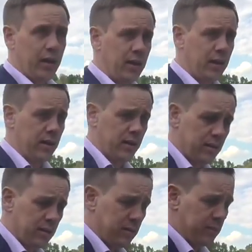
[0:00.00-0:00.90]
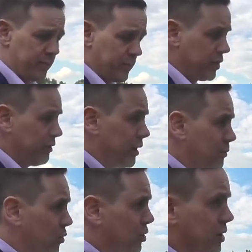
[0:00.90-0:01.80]
А, человек
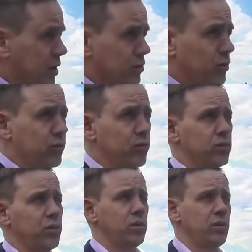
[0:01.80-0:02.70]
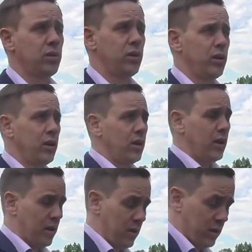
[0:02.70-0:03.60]
может расторгнуть
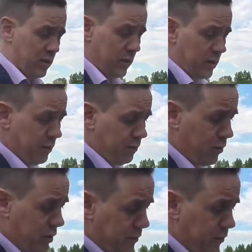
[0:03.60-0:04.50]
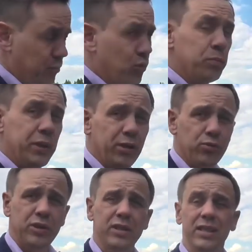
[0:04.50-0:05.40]
а, договор в любом
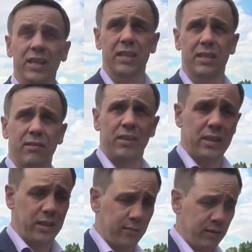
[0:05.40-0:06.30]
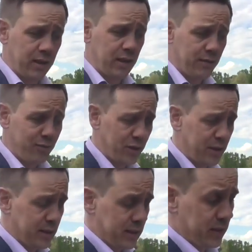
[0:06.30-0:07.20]
периоде действия данного договора,
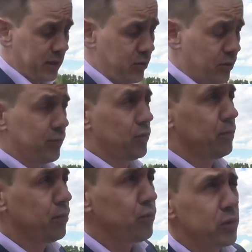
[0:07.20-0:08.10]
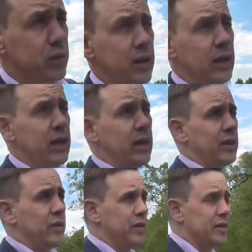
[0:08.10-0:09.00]
если найдет в нем пункты,
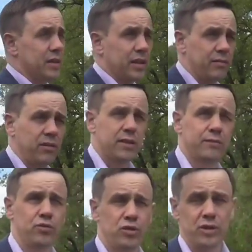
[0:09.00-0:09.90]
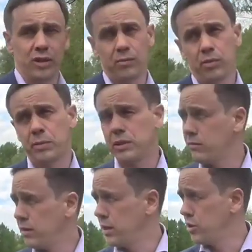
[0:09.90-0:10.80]
не соответствующие, либо
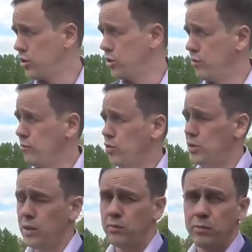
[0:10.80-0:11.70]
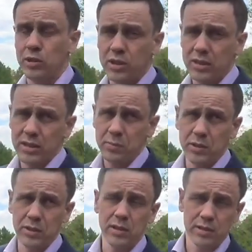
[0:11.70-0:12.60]
противоречащие в большей либо меньшей
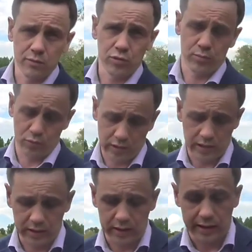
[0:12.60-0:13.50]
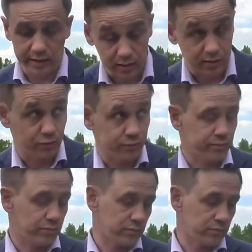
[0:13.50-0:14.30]
степени действующему законодательству.